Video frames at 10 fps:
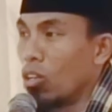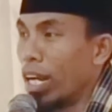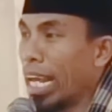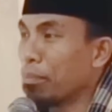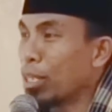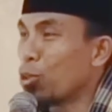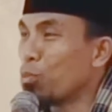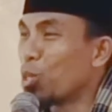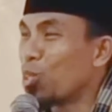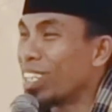orang bitun
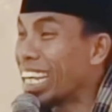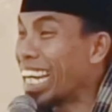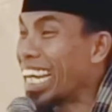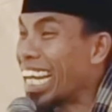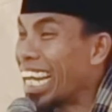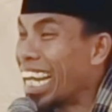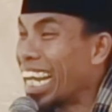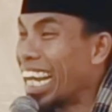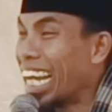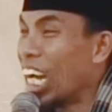butun gi
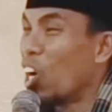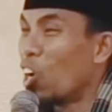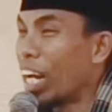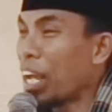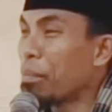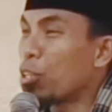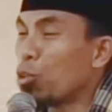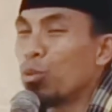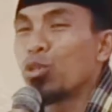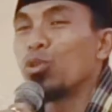orang
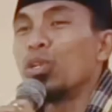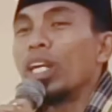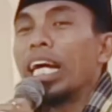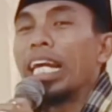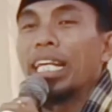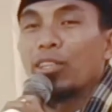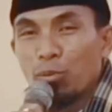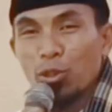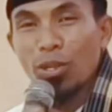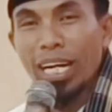bitun butun tun
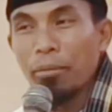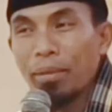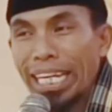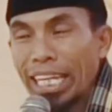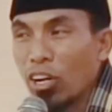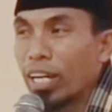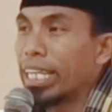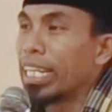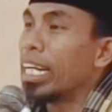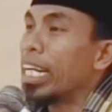butun kan penyakit dohir